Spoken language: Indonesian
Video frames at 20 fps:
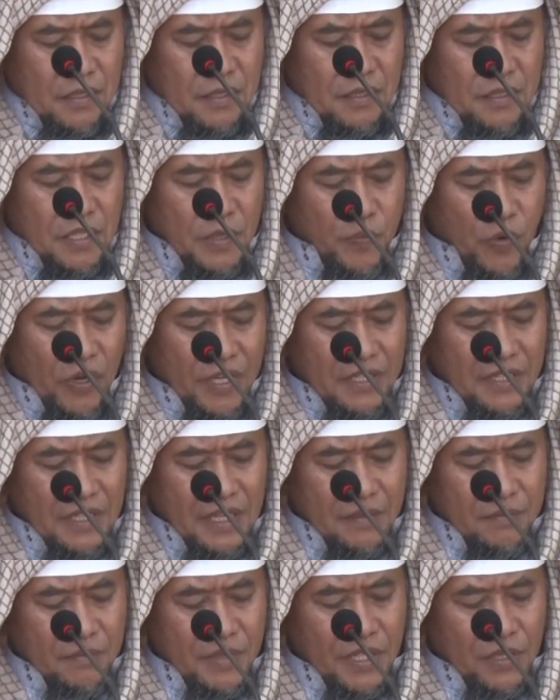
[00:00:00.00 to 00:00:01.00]
Di poin
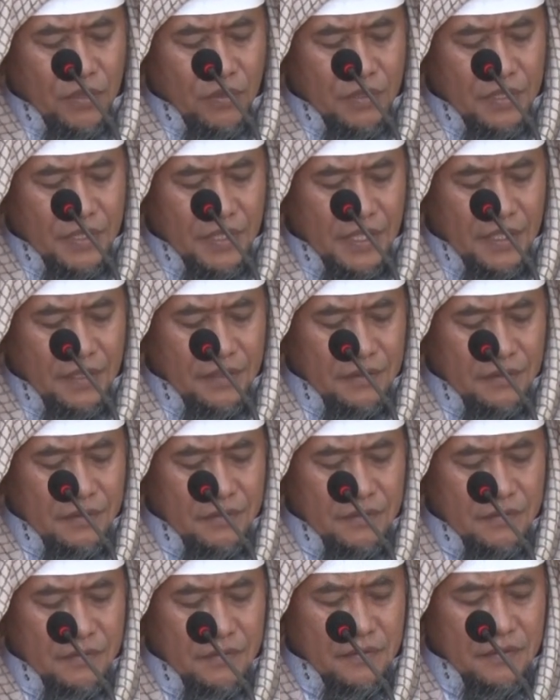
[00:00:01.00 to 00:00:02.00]
yang berikutnya,
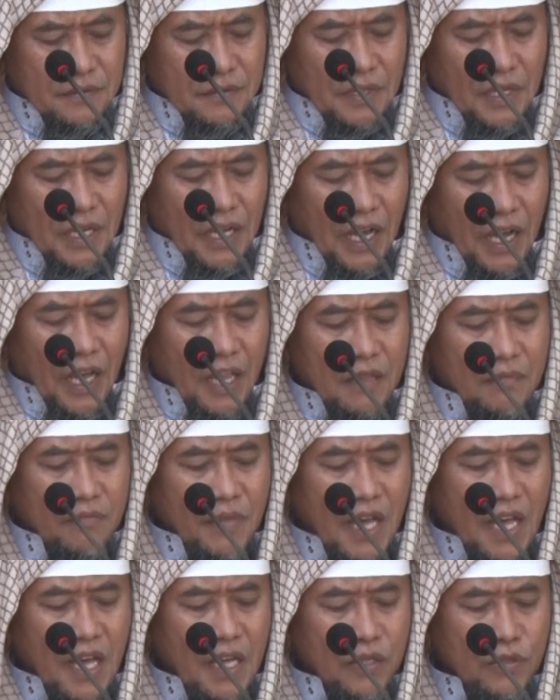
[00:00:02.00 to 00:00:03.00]

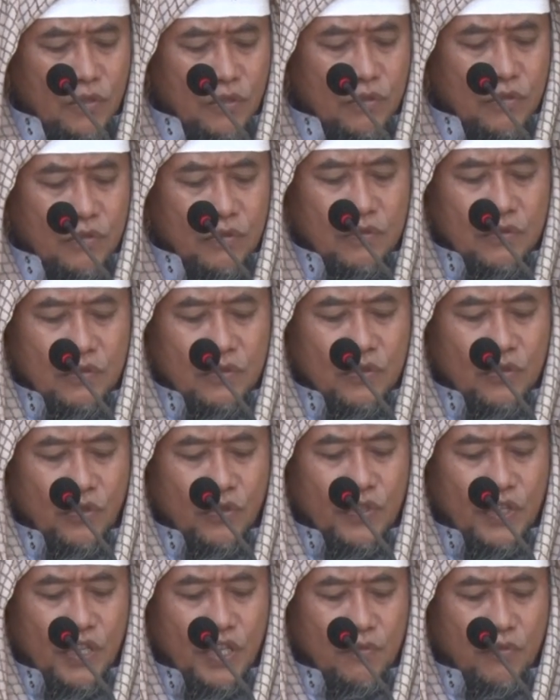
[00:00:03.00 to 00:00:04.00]
al-malu
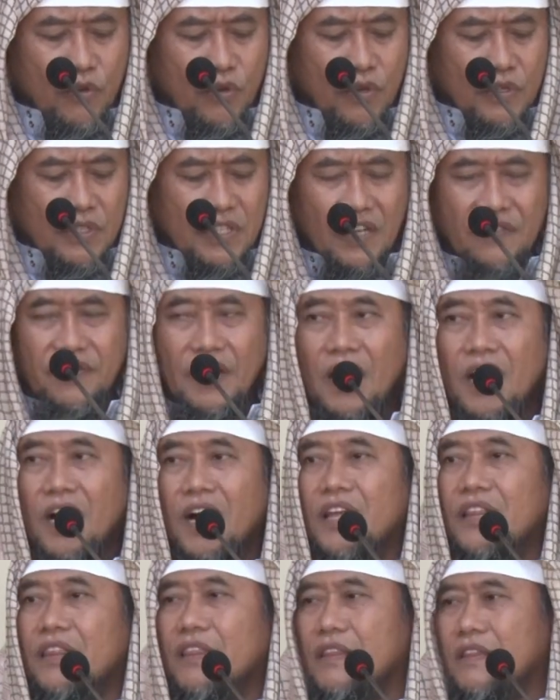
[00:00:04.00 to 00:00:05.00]
tudhibuhun
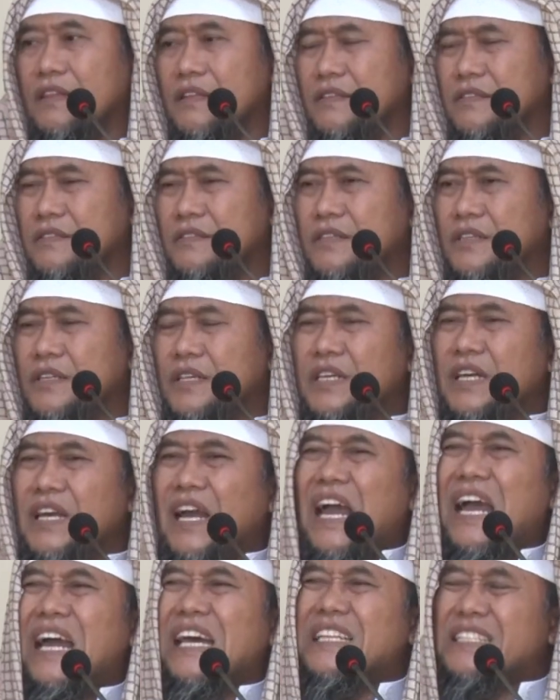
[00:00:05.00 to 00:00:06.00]
nafakat.
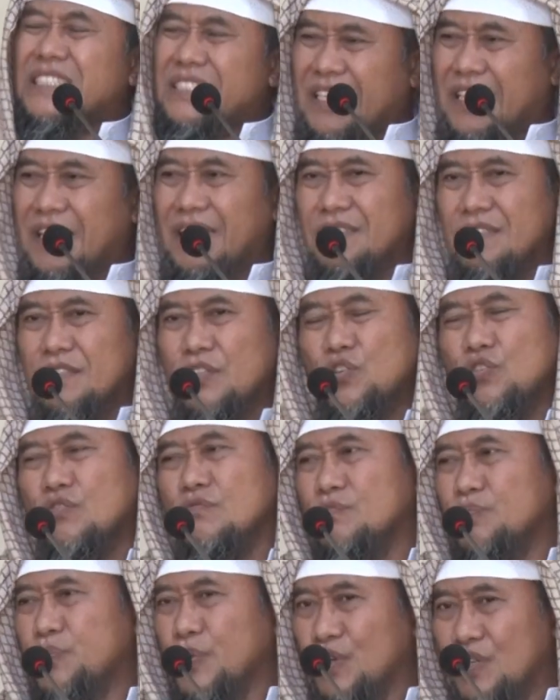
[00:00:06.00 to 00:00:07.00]
harta
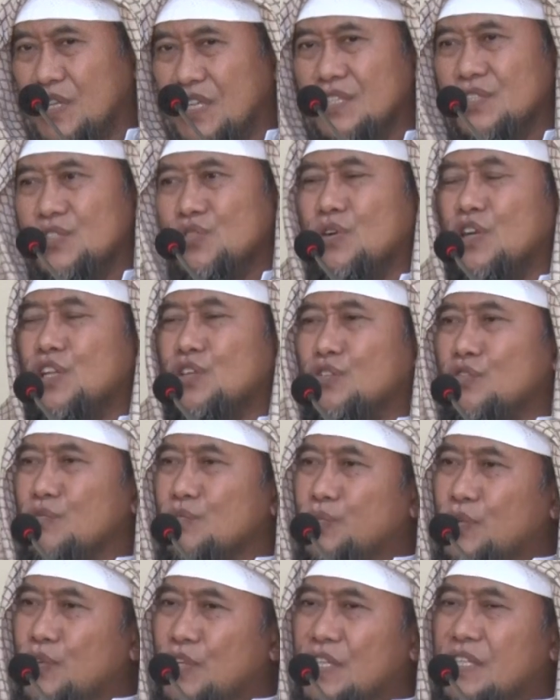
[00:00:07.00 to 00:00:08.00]
dikumpulin, sudah
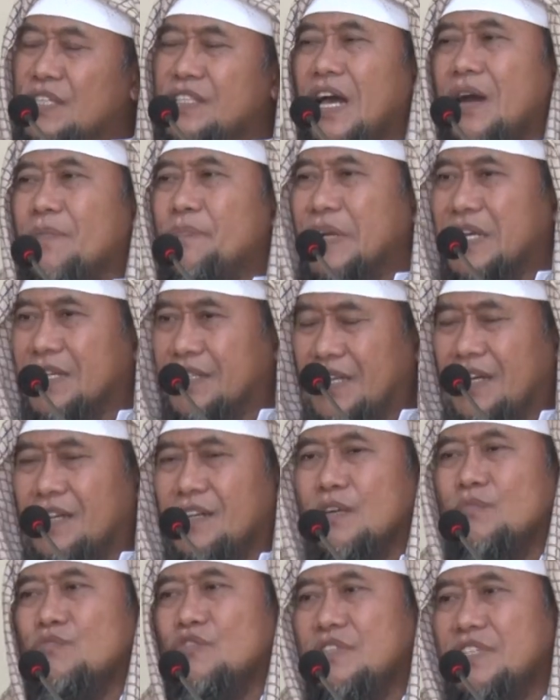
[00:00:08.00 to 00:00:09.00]
dikumpulin, tidak pernah
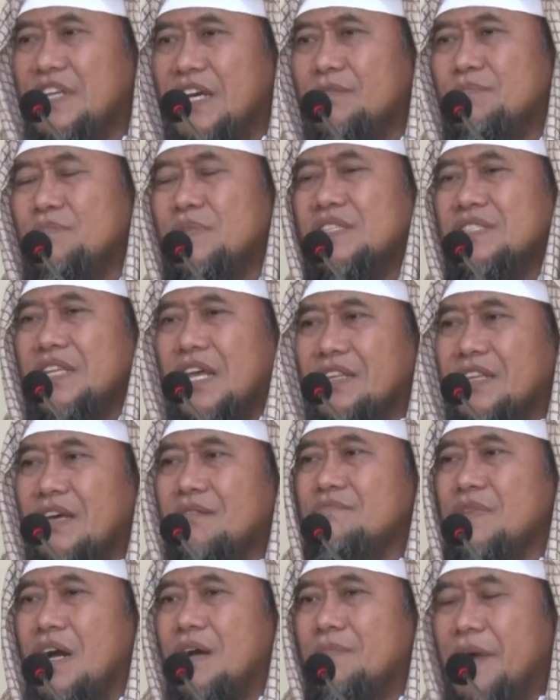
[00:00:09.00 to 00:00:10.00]
kemudian bisa
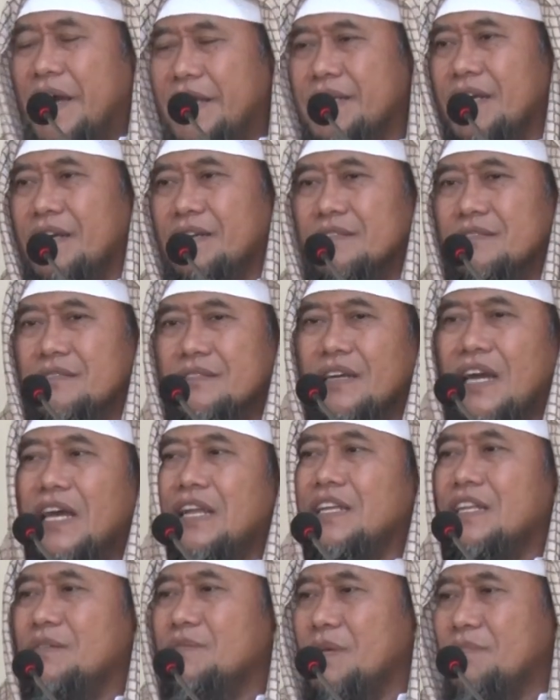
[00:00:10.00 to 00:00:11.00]
tambah banyak
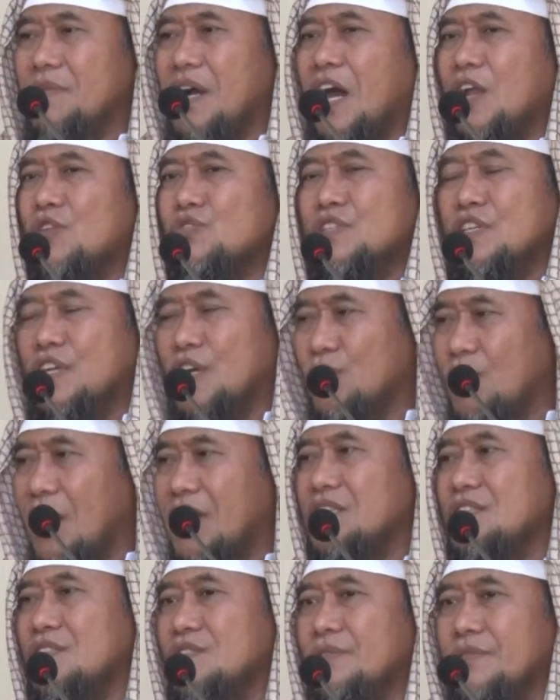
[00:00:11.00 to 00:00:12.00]
karena memang harus
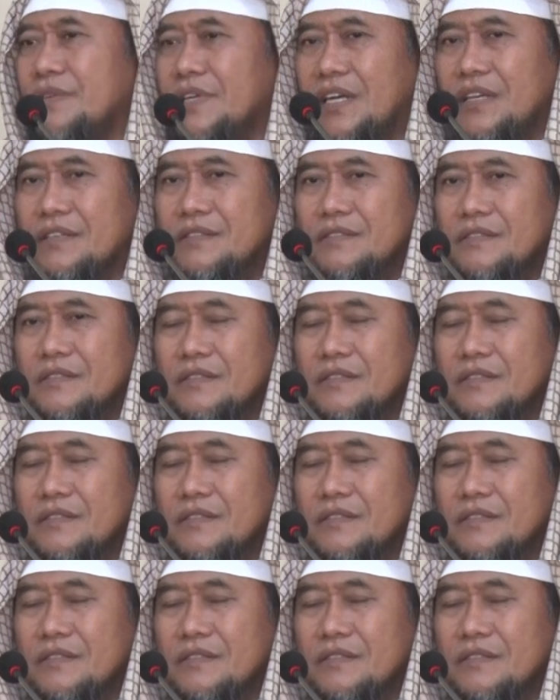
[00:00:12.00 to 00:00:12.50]
dikeluarin juga.